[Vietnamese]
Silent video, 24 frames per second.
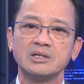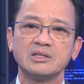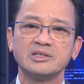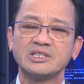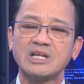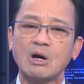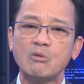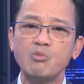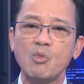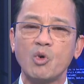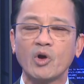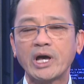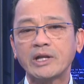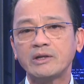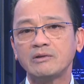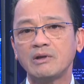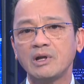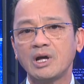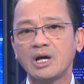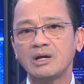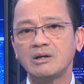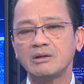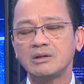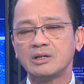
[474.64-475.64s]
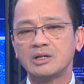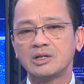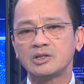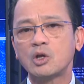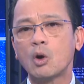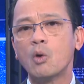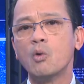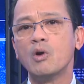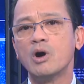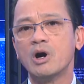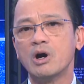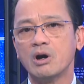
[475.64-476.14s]
uh, sống một cách uh,
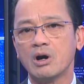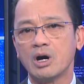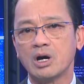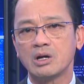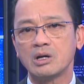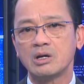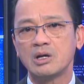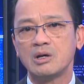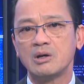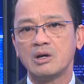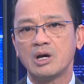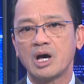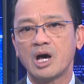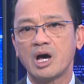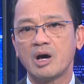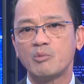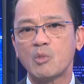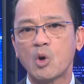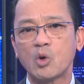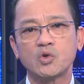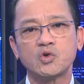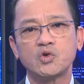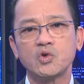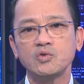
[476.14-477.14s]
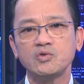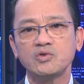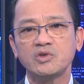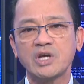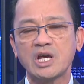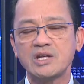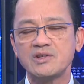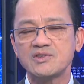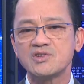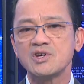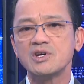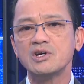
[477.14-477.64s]
thụ hưởng À, một chút
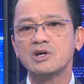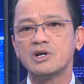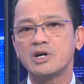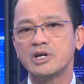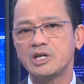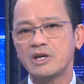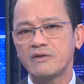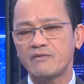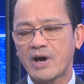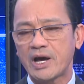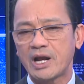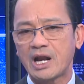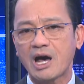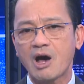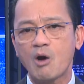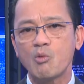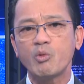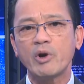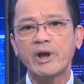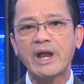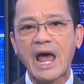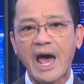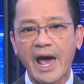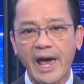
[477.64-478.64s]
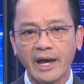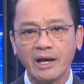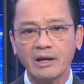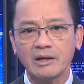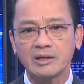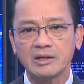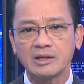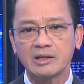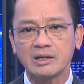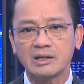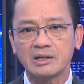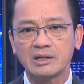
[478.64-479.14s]
trên xứ người như vậy là không có đáng
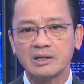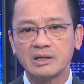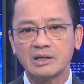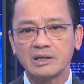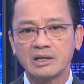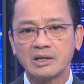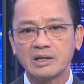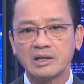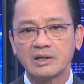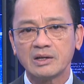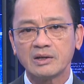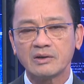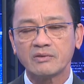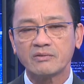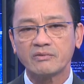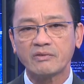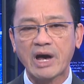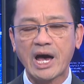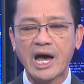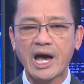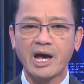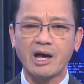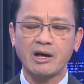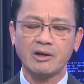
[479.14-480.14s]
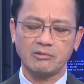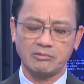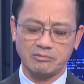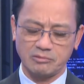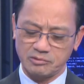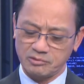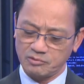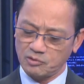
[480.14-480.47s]
và